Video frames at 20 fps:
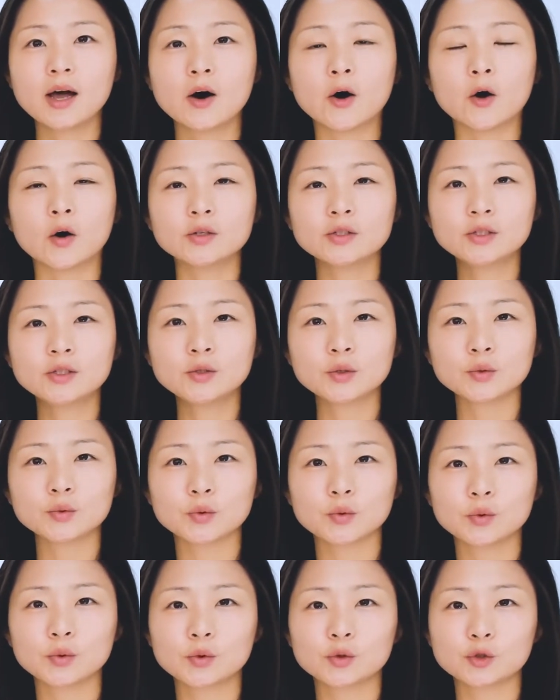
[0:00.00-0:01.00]
어느
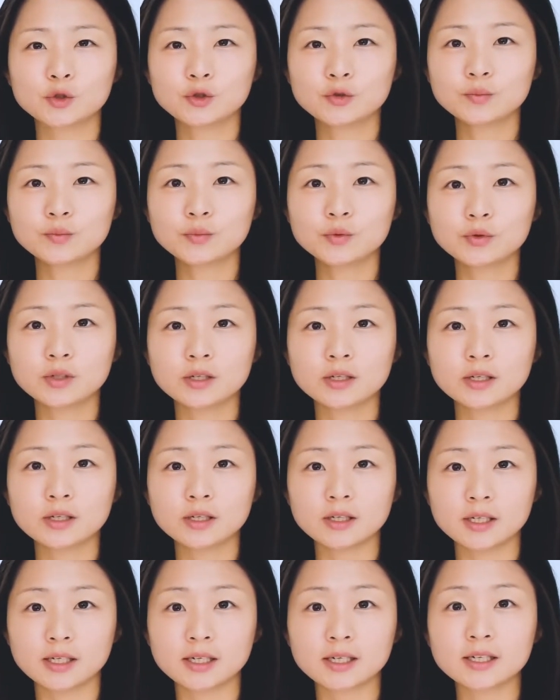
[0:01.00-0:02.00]
정도 충분히
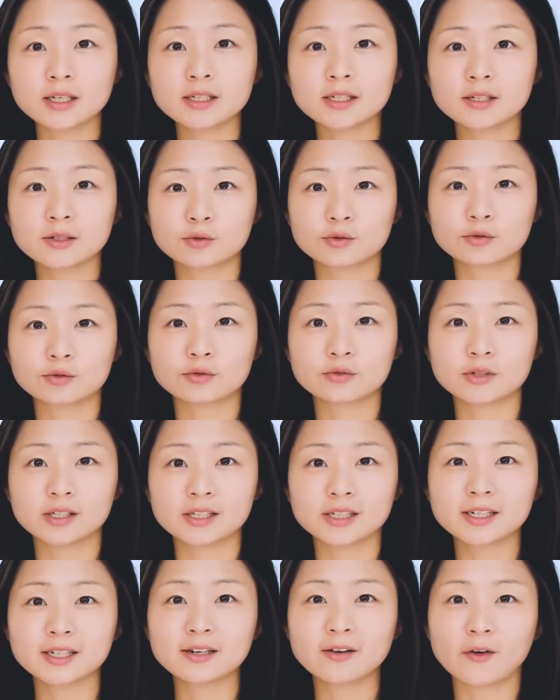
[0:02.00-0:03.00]
익히실 수
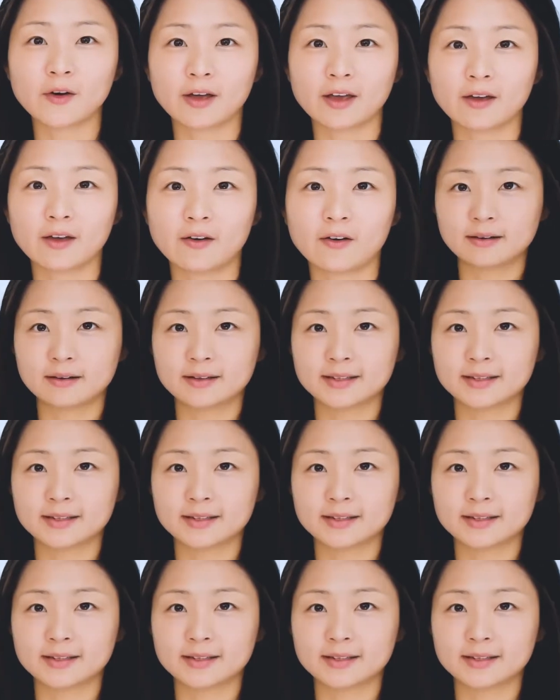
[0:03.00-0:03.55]
있을 거예요.